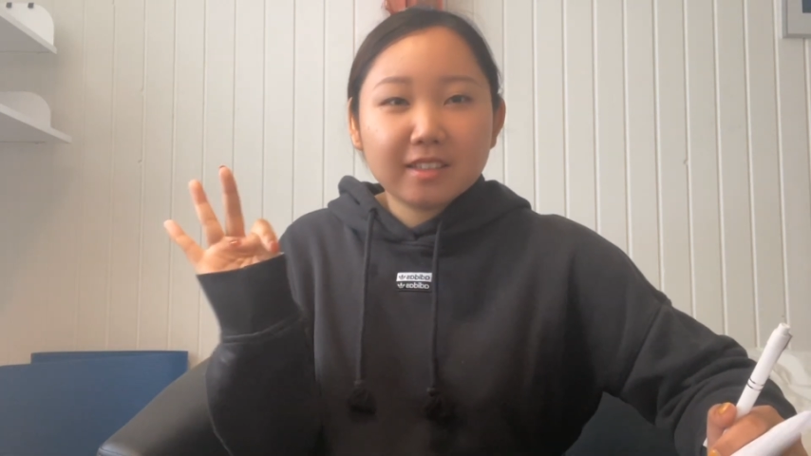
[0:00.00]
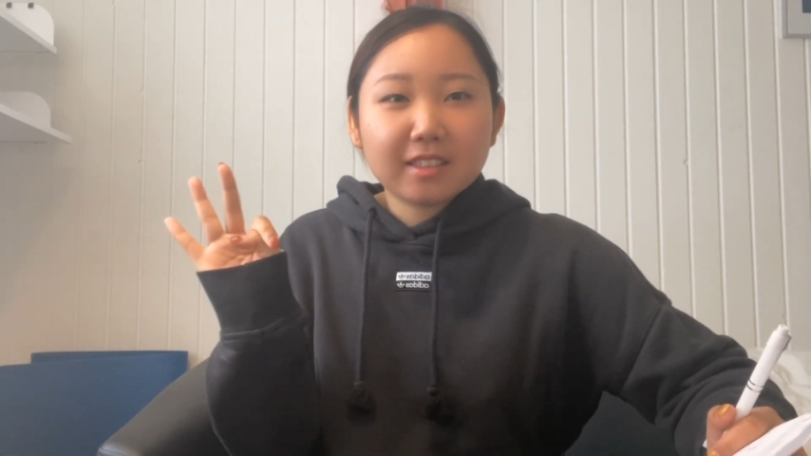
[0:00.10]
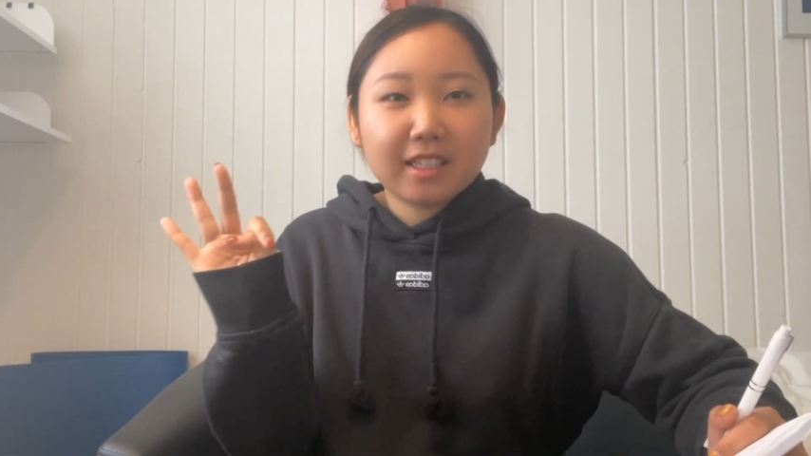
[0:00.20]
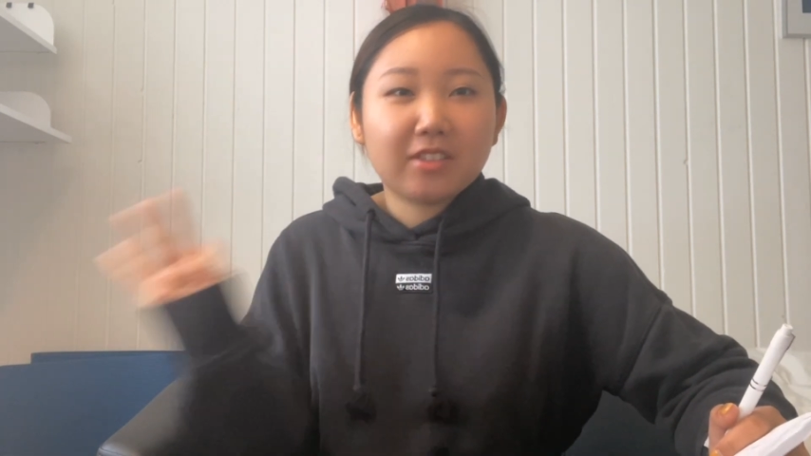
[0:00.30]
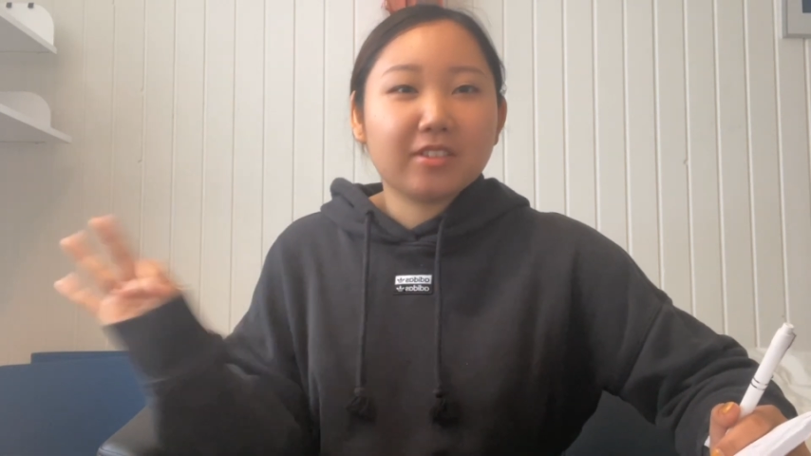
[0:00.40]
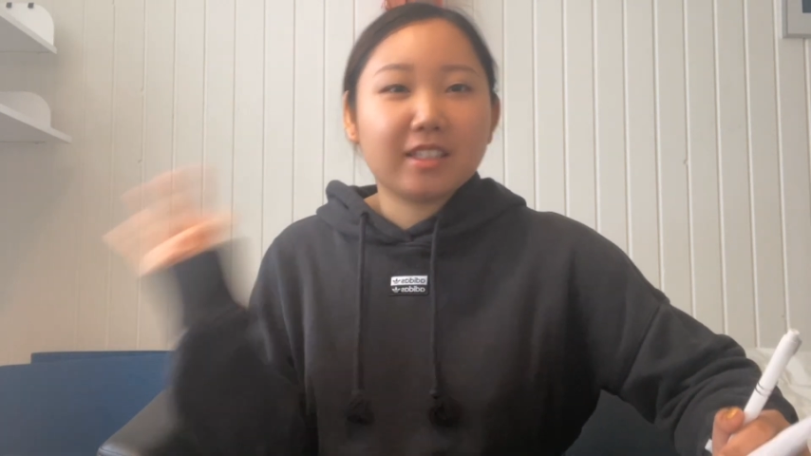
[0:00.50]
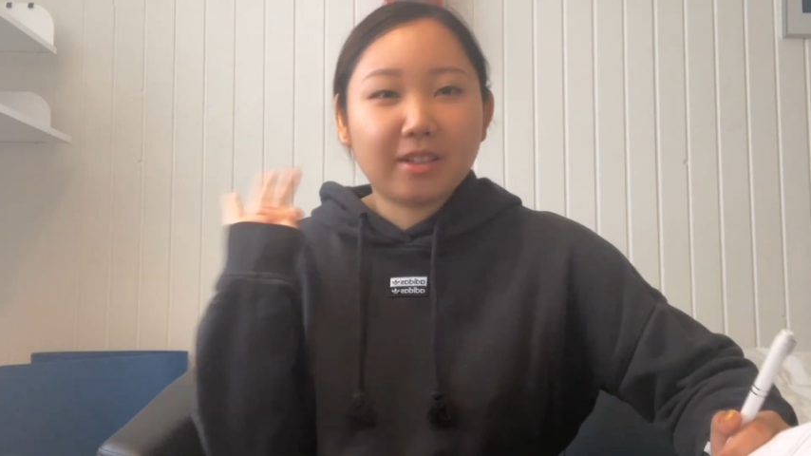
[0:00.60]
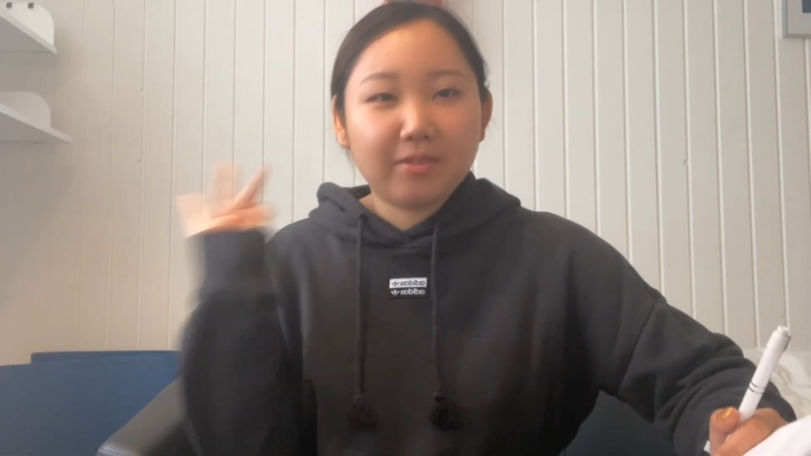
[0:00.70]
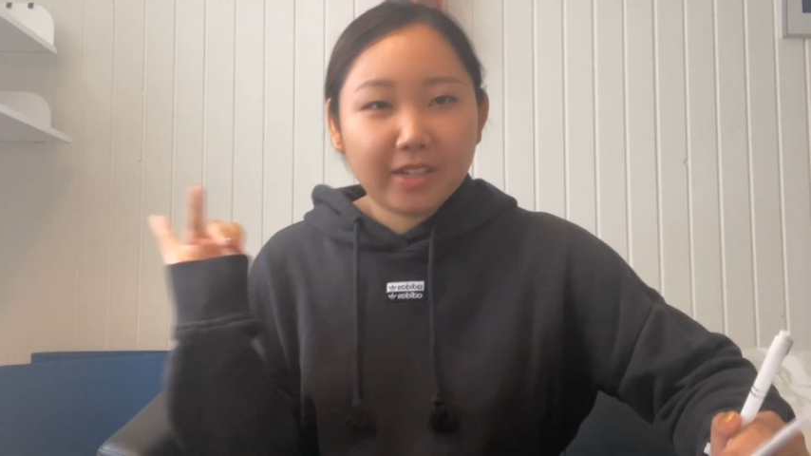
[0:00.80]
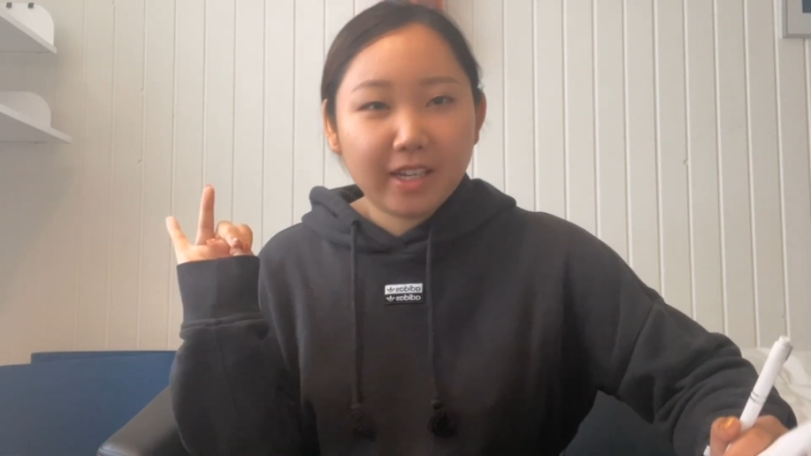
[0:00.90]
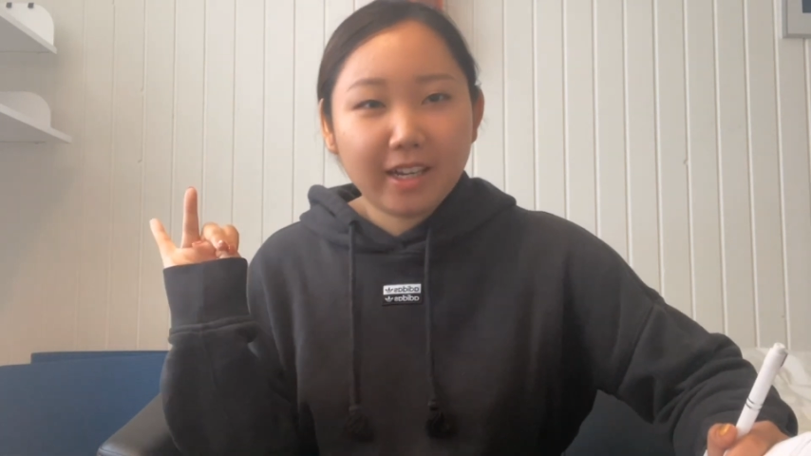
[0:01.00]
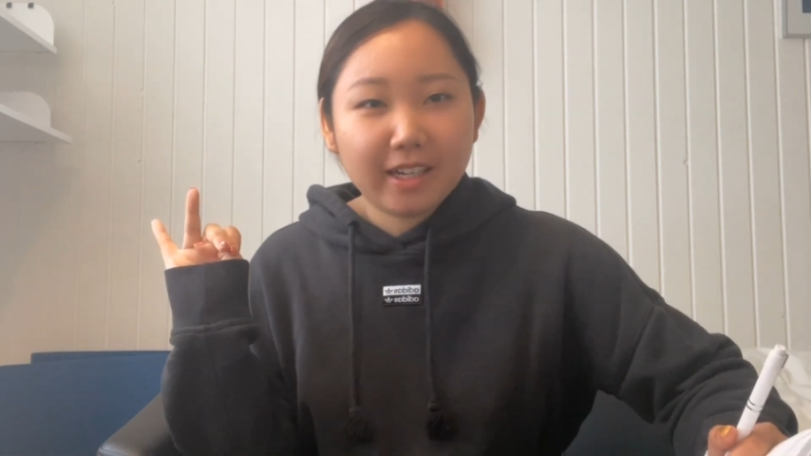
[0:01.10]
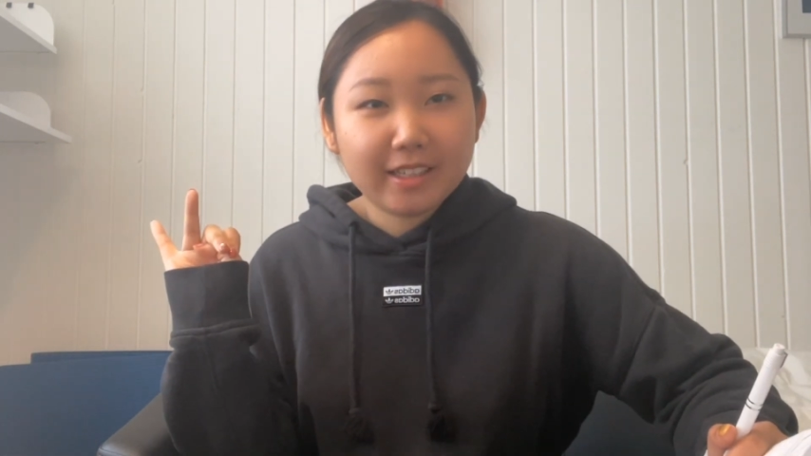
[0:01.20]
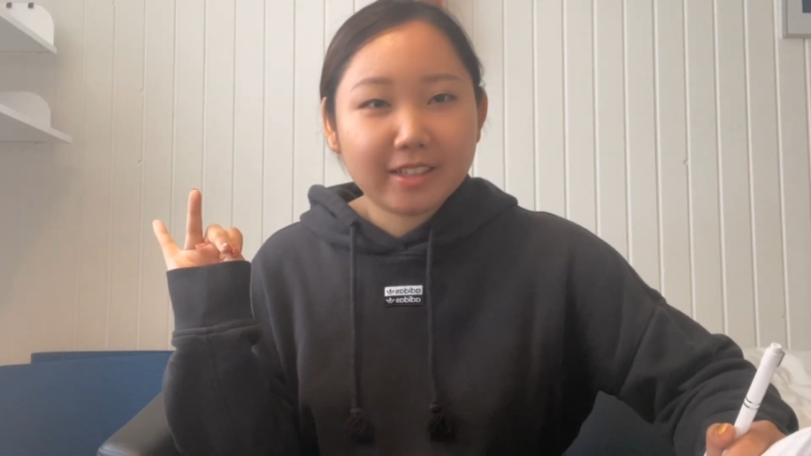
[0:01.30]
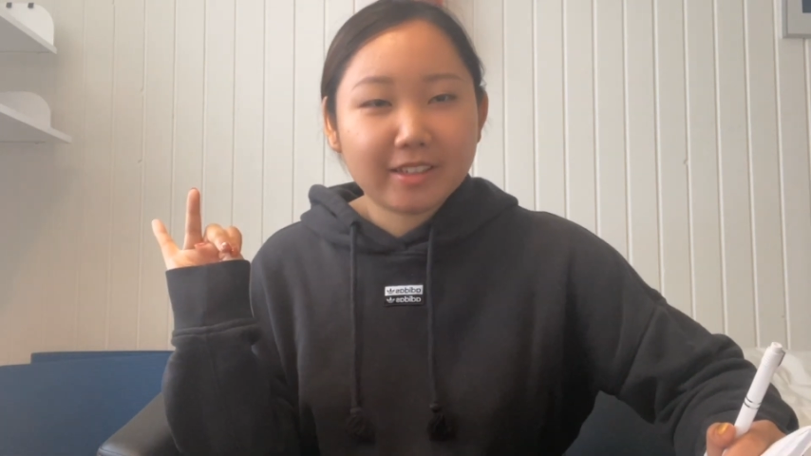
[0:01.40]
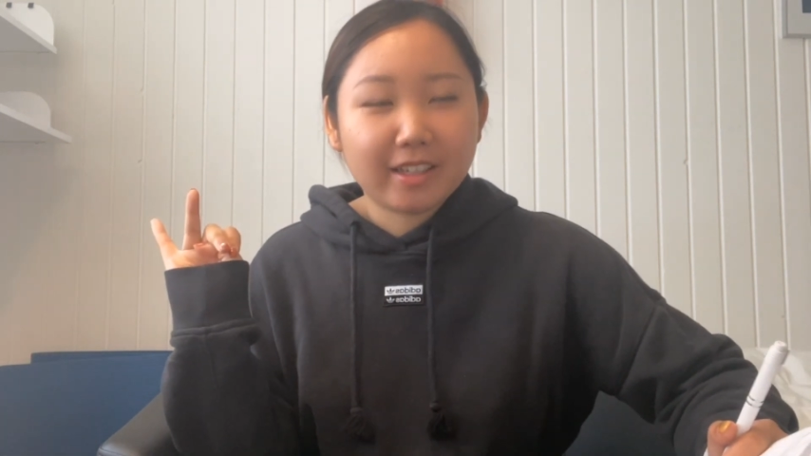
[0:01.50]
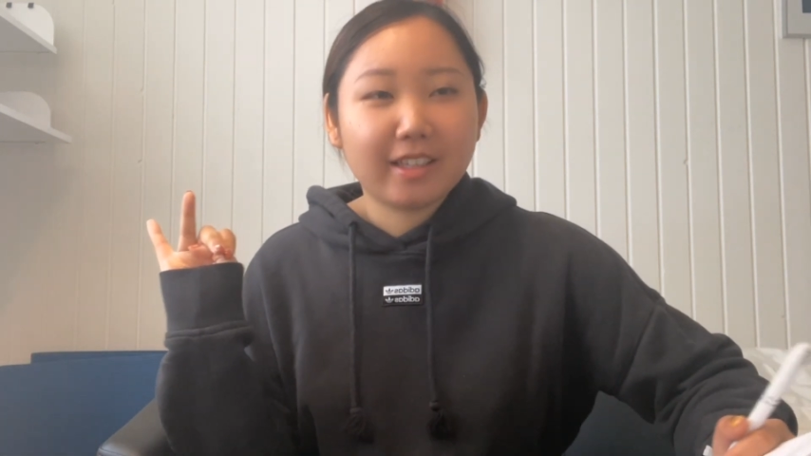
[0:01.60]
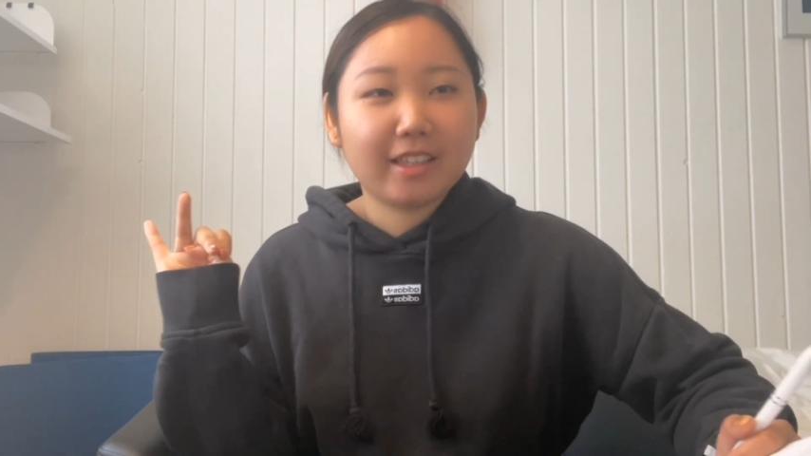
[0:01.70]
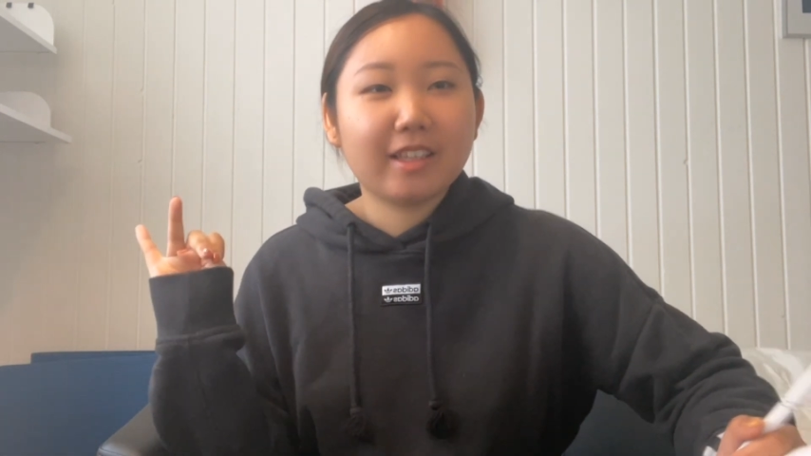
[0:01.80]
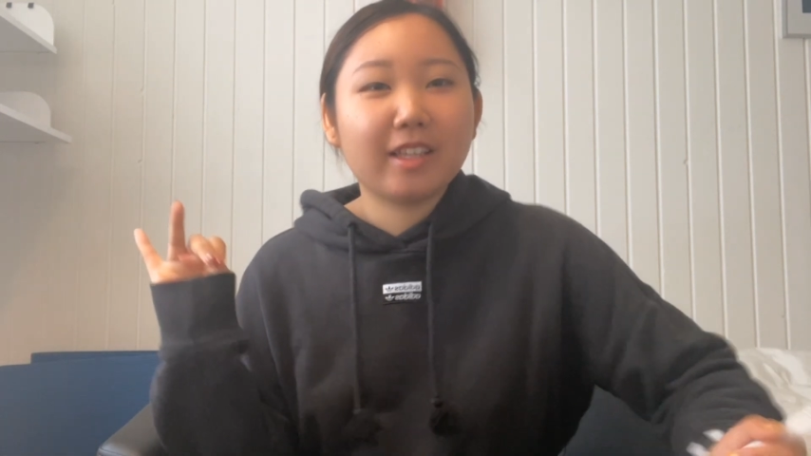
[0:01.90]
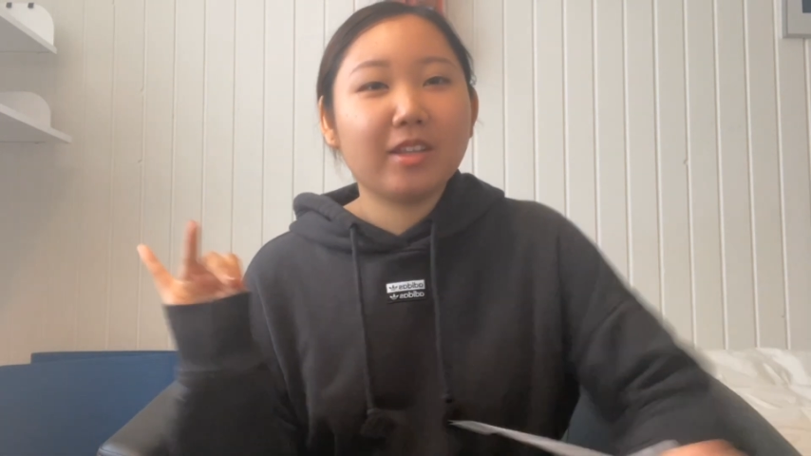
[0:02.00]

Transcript: けど23倍払いたくないって